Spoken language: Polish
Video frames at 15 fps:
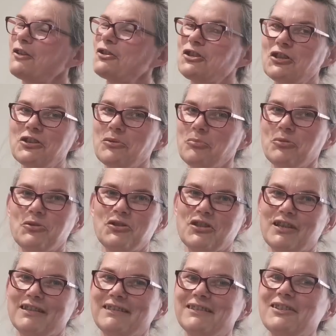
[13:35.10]
Tego się nie
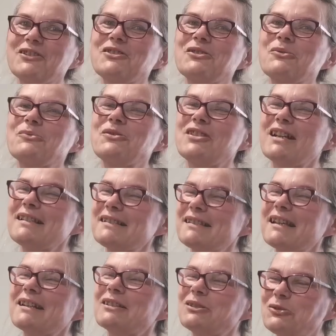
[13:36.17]
bójcie. To są
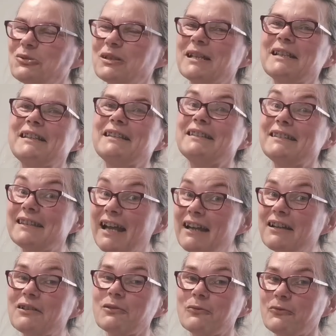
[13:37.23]
ciasta, które i
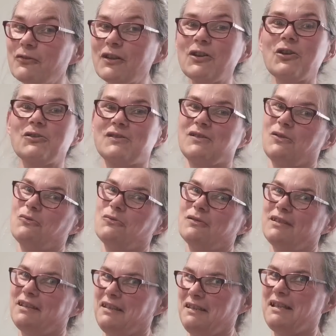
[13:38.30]
tak wychodzą
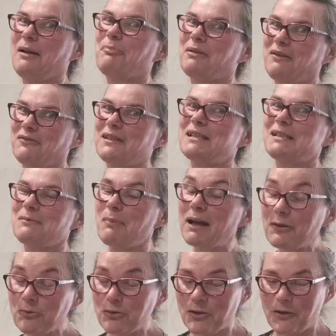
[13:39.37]
i naprawdę
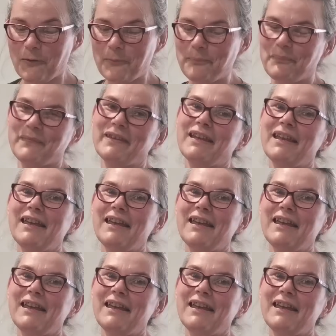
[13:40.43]
smakują.